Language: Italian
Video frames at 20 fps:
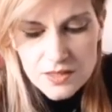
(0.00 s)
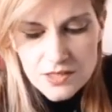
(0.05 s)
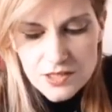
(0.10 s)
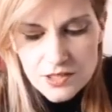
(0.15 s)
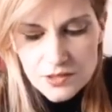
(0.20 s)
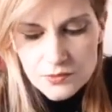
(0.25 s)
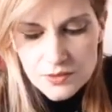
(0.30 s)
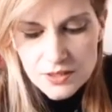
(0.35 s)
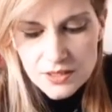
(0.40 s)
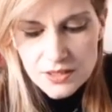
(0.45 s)

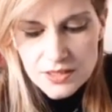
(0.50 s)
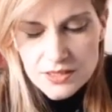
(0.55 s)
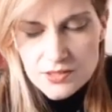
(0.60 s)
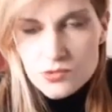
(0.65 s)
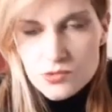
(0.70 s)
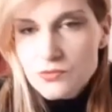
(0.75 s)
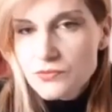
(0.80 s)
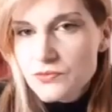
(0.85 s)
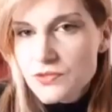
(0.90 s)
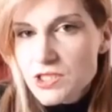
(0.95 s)
e quindi è
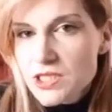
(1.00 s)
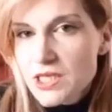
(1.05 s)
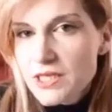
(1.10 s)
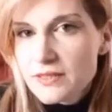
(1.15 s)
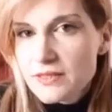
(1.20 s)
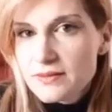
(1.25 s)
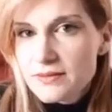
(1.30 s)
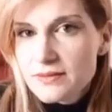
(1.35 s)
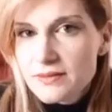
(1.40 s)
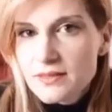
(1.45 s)

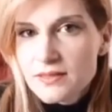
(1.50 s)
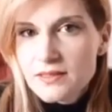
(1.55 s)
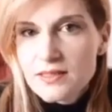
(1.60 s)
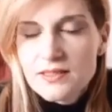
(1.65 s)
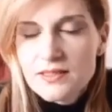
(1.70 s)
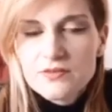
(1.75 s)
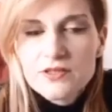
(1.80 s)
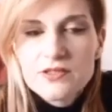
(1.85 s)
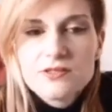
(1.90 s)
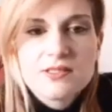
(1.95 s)
sufficiente a
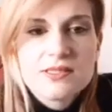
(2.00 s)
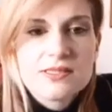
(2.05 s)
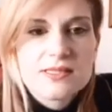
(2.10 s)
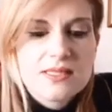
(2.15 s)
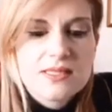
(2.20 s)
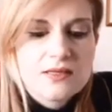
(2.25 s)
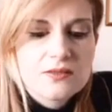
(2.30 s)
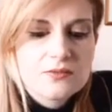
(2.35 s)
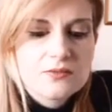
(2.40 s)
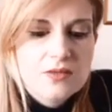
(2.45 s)
livello del
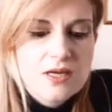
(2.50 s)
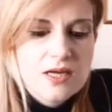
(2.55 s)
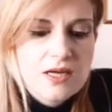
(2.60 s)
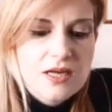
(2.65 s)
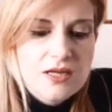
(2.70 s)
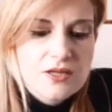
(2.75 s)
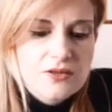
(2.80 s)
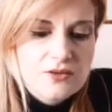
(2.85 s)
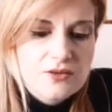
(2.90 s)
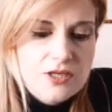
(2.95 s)
sangue,
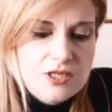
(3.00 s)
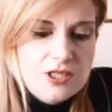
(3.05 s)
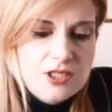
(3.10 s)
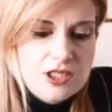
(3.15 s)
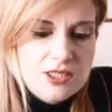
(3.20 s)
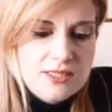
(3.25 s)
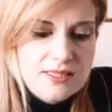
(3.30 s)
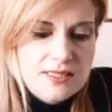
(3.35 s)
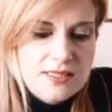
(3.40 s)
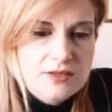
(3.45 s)
non è
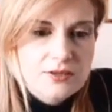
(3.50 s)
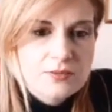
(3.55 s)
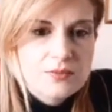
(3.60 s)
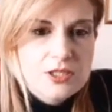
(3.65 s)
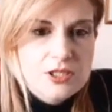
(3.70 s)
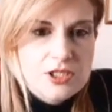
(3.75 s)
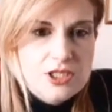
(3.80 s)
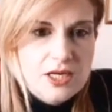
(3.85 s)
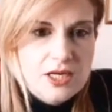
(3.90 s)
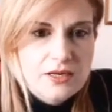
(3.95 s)
necessario
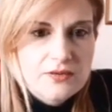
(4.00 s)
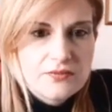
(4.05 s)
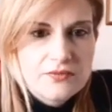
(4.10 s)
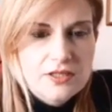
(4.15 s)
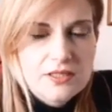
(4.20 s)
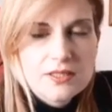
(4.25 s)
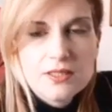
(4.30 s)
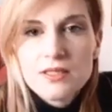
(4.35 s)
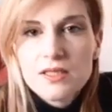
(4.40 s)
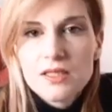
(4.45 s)
mangiare e
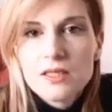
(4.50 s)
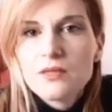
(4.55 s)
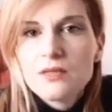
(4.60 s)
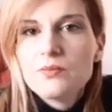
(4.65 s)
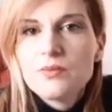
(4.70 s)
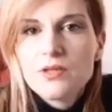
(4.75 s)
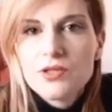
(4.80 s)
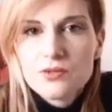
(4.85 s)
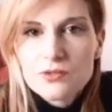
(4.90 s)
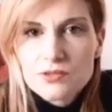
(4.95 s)
viene
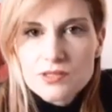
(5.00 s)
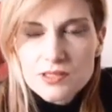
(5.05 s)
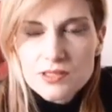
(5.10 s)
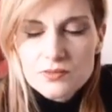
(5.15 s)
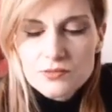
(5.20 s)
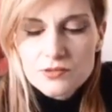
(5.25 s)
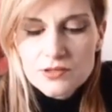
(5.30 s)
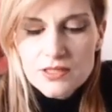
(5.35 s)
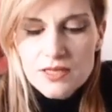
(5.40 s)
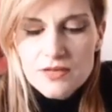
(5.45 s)
inibito lo
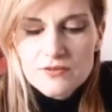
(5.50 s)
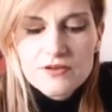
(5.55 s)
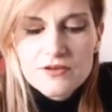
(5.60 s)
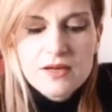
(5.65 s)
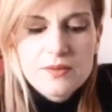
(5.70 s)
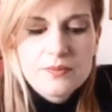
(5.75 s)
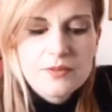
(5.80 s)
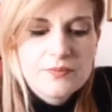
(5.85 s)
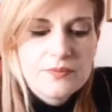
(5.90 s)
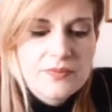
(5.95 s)
stimolo della
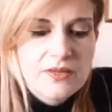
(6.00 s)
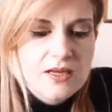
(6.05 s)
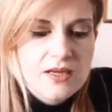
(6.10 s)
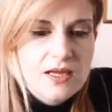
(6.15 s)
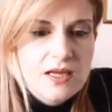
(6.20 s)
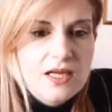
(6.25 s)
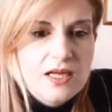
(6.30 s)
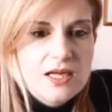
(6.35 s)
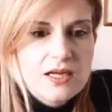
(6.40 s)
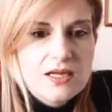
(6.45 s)
fame.
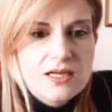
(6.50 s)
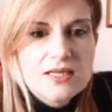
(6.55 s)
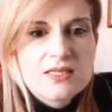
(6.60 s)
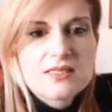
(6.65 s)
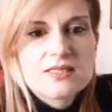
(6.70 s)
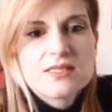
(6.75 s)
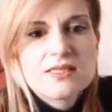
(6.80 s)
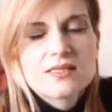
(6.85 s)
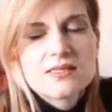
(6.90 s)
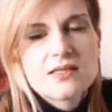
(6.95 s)
La
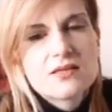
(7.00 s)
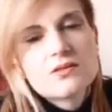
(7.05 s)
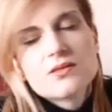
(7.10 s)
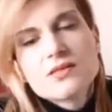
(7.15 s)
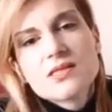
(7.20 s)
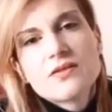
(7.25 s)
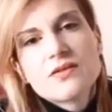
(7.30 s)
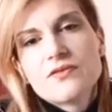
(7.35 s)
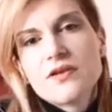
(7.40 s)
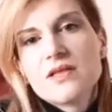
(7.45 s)
stessa
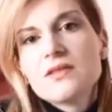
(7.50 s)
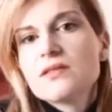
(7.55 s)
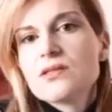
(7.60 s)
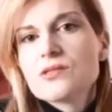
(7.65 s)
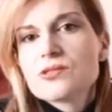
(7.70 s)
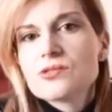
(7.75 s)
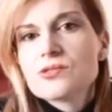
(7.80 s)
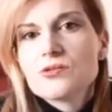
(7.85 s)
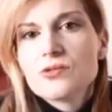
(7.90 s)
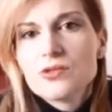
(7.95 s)
cosa fa il
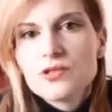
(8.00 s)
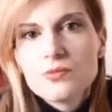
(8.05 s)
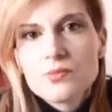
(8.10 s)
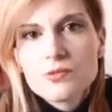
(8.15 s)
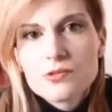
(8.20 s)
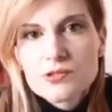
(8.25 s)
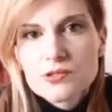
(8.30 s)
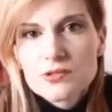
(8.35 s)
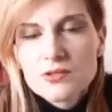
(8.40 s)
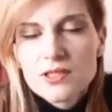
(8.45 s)
tessuto
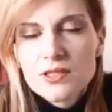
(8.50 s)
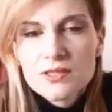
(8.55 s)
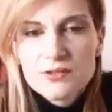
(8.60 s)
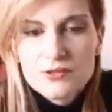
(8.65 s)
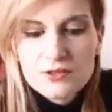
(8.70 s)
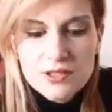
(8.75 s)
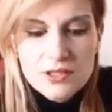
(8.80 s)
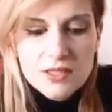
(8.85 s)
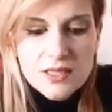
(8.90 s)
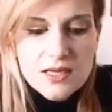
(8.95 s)
adiposo nella
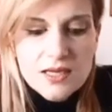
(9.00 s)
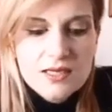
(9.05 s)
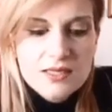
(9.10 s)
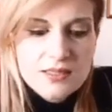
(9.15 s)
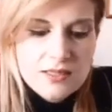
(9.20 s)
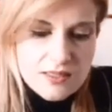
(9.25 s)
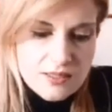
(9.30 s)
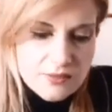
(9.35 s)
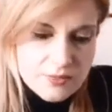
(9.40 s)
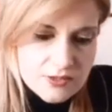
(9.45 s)
teoria
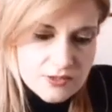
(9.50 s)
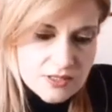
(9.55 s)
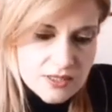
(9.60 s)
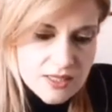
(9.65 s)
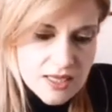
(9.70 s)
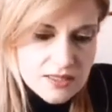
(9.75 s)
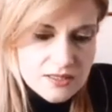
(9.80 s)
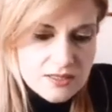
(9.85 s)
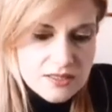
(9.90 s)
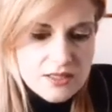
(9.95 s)

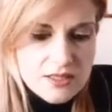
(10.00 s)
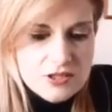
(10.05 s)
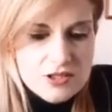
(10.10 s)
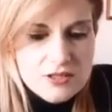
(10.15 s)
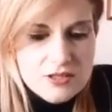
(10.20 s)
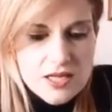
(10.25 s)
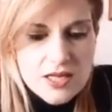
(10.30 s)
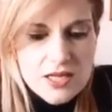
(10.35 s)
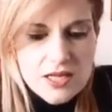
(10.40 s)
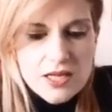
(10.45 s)
lipostatica,
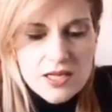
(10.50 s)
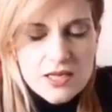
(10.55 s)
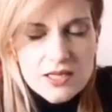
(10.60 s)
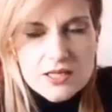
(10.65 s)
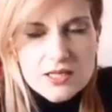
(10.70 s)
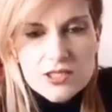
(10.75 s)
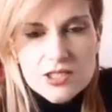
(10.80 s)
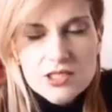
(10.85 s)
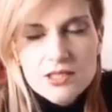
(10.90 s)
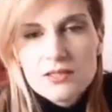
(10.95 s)
cioè
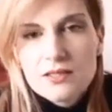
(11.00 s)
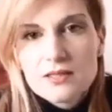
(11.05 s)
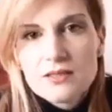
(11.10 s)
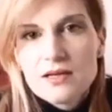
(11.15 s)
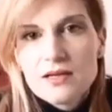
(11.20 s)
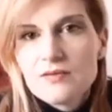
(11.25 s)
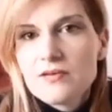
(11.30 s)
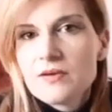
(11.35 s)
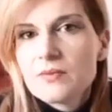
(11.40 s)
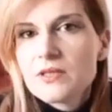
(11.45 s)
i centri
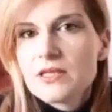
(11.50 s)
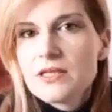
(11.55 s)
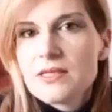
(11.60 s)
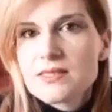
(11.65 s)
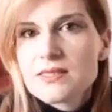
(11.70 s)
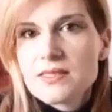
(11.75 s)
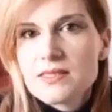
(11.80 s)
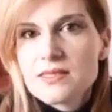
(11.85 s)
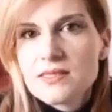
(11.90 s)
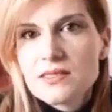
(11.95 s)
della fame e della
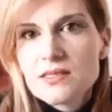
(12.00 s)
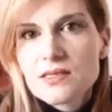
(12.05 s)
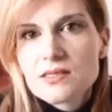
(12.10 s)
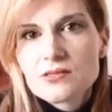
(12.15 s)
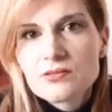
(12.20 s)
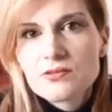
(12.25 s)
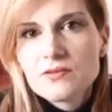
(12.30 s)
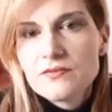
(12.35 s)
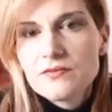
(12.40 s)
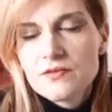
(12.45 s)
sazietà
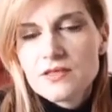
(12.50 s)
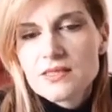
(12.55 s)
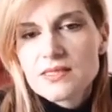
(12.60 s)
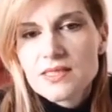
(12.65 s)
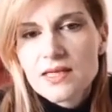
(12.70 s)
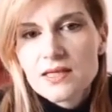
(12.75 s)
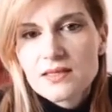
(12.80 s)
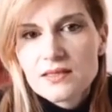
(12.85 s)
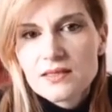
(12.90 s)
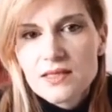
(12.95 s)
sono
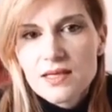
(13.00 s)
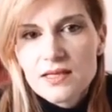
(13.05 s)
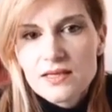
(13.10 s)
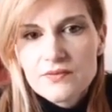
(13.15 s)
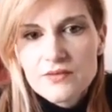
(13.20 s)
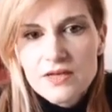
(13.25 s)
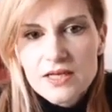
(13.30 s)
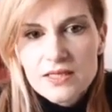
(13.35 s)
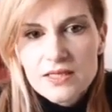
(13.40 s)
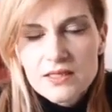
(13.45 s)
influenzati dai
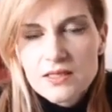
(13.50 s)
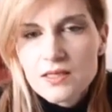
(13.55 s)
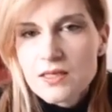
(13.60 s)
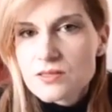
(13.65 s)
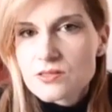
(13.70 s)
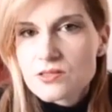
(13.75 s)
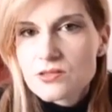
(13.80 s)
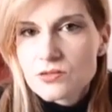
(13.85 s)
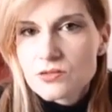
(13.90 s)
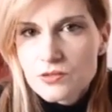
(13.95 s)
livelli di
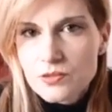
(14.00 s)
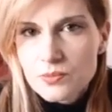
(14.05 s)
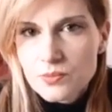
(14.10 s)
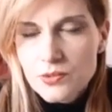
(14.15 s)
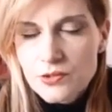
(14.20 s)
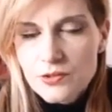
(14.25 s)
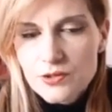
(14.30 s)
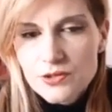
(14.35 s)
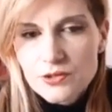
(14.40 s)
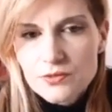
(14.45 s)
grasso
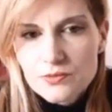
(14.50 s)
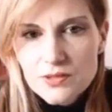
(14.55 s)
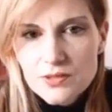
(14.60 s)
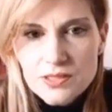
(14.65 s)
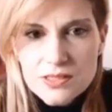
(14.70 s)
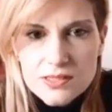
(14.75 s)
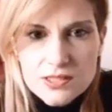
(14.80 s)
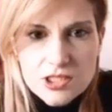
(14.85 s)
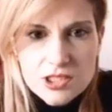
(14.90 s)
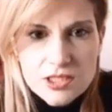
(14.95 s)
corporeo,
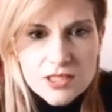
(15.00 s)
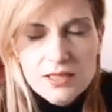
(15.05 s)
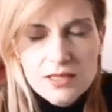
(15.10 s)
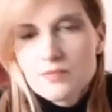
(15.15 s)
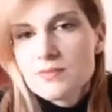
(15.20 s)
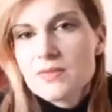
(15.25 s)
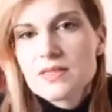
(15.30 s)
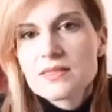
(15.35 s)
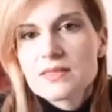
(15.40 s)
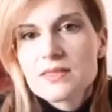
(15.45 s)
quindi se ce n'è
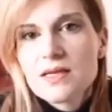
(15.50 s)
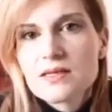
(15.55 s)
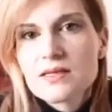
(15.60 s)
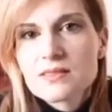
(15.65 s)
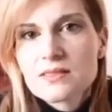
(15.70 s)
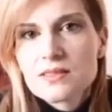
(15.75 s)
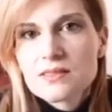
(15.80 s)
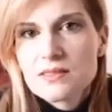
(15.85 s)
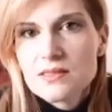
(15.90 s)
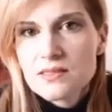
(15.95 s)

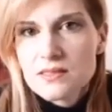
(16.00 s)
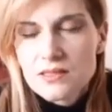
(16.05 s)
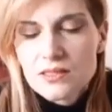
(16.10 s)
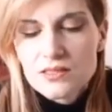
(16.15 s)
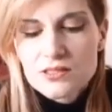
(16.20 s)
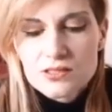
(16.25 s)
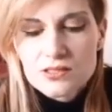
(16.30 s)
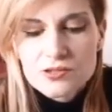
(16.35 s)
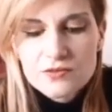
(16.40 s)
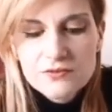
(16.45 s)
abbastanza,
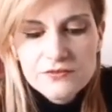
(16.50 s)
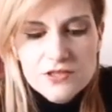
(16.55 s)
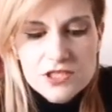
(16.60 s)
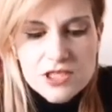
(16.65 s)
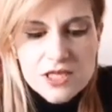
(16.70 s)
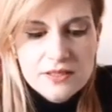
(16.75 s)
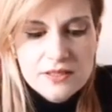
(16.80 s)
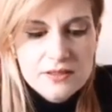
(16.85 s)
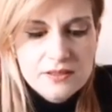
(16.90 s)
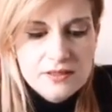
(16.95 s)
se è
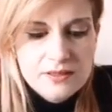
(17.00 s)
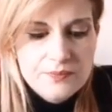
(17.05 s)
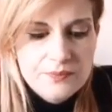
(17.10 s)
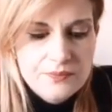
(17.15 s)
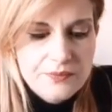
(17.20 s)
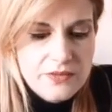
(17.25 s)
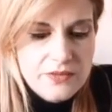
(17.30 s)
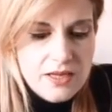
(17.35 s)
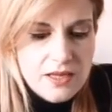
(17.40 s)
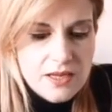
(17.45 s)

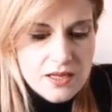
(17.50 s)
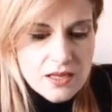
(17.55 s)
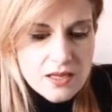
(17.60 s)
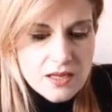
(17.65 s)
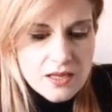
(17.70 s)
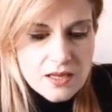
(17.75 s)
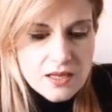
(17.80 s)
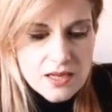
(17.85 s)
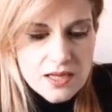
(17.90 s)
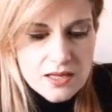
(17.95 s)
sufficiente,
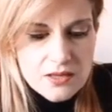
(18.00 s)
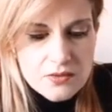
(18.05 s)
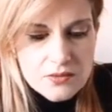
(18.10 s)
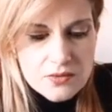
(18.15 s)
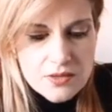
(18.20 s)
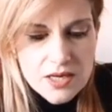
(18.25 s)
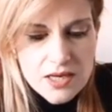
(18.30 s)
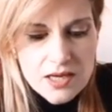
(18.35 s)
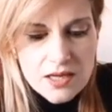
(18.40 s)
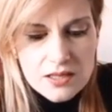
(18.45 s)

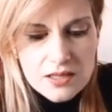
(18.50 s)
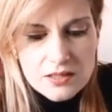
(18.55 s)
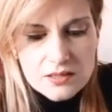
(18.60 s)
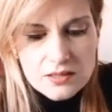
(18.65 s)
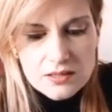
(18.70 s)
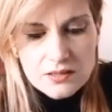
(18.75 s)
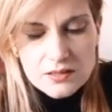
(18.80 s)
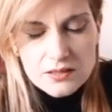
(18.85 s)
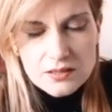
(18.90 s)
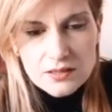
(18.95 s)
allora
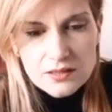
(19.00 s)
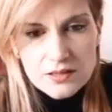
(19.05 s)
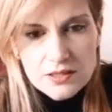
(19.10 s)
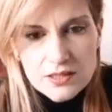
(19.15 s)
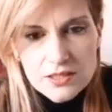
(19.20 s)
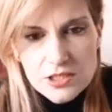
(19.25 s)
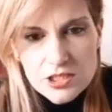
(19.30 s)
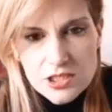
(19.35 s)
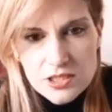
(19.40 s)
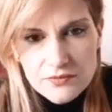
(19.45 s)
eh,
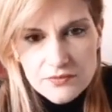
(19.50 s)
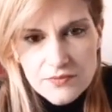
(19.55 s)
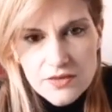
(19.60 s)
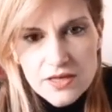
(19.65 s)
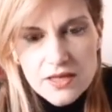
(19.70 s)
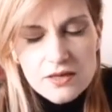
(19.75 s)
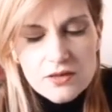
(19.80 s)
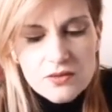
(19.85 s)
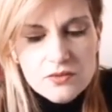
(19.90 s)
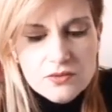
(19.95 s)
il
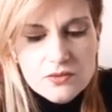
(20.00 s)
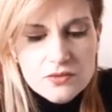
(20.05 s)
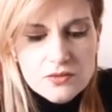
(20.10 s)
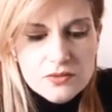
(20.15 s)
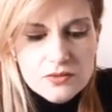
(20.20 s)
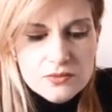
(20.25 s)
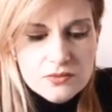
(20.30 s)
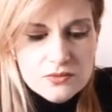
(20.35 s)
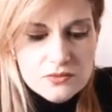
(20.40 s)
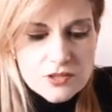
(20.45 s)

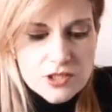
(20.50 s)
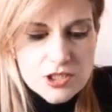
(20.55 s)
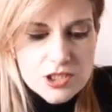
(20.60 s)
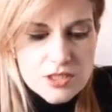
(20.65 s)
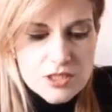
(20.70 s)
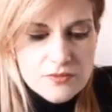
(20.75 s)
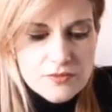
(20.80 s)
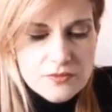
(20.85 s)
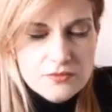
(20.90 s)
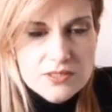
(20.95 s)
cervello eh,
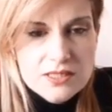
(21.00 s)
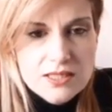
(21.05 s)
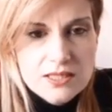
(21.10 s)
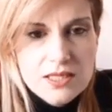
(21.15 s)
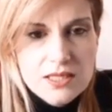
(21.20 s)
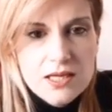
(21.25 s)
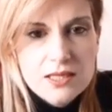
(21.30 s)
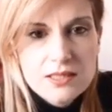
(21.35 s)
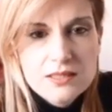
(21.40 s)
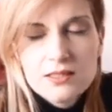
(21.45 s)
riceve un
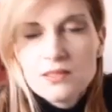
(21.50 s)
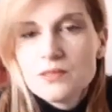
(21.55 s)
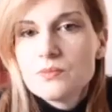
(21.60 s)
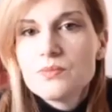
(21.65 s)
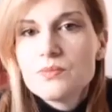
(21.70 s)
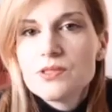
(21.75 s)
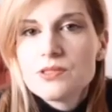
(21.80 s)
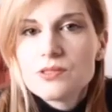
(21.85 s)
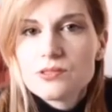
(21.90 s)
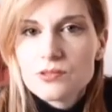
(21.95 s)
segnale di
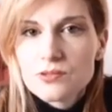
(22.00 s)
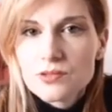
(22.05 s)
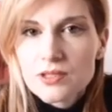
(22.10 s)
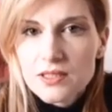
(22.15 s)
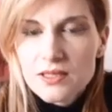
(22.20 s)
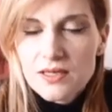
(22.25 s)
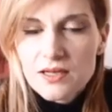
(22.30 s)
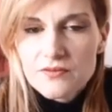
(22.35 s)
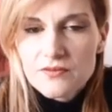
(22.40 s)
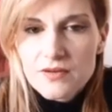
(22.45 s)

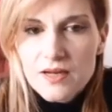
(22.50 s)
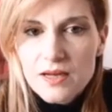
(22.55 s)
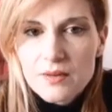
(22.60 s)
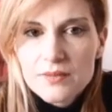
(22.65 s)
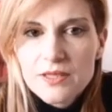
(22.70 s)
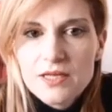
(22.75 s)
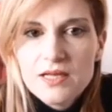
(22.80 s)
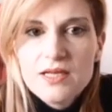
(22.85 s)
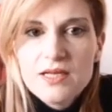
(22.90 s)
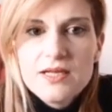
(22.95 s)
inibizione della
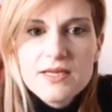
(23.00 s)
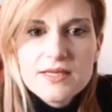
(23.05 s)
fame.